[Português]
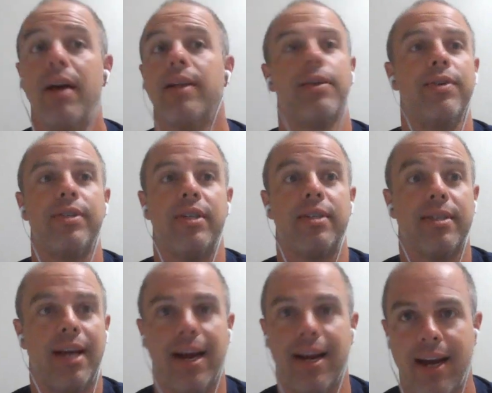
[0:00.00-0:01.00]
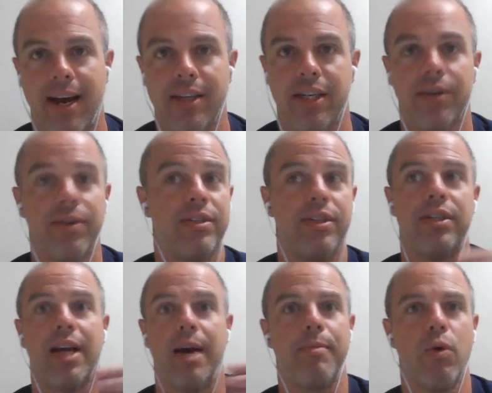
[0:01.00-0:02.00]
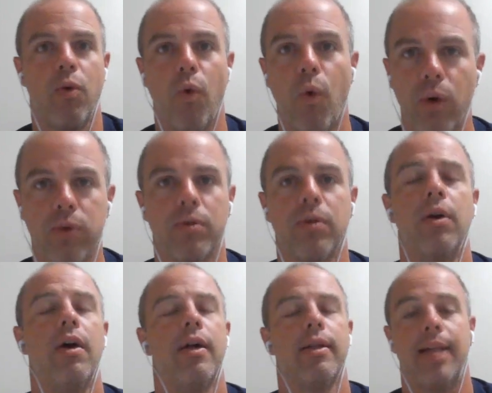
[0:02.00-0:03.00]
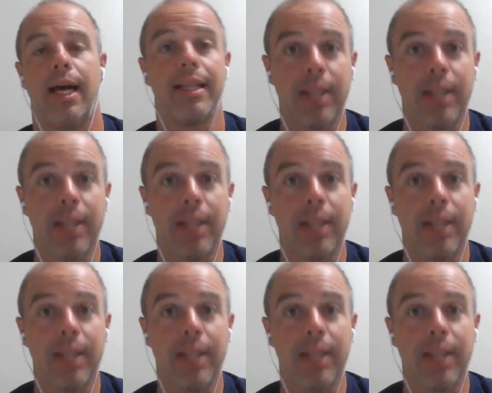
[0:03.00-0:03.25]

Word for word: não existe sacanagem, não existe caminho curto, tá?